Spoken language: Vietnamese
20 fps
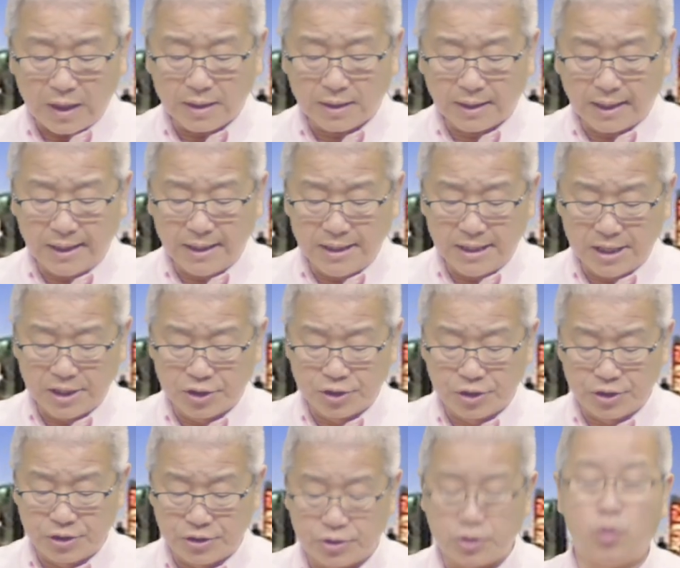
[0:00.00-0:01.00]
cái
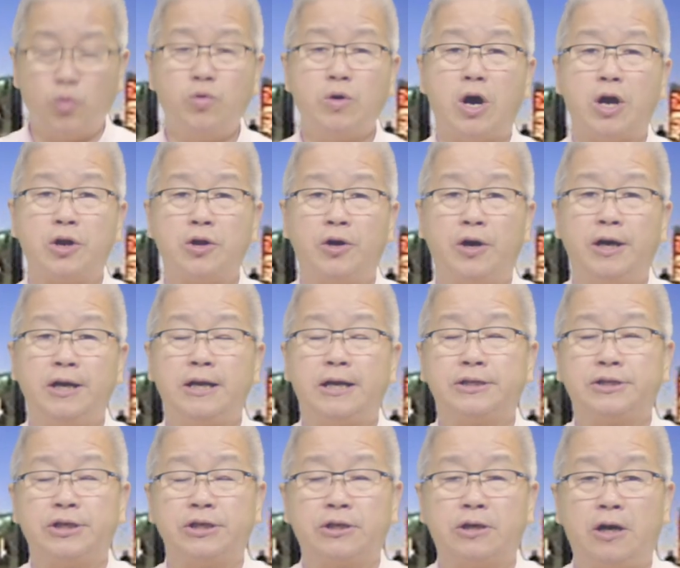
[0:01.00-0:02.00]
người chủ họ nói là
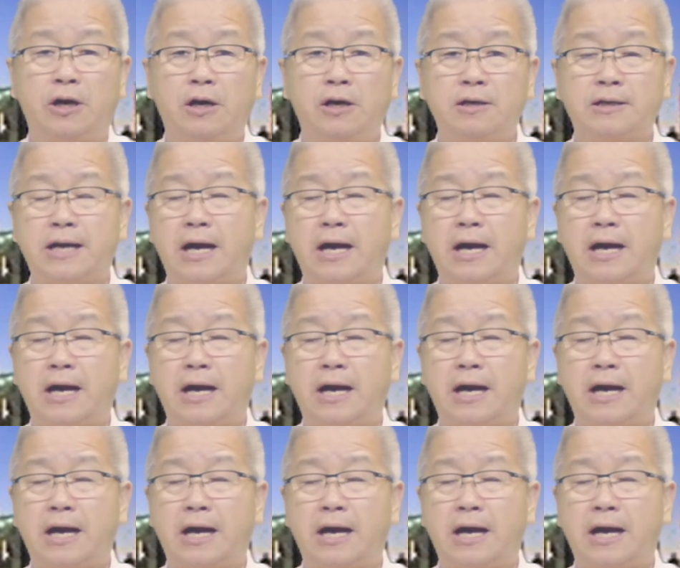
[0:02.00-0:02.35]
chỉ có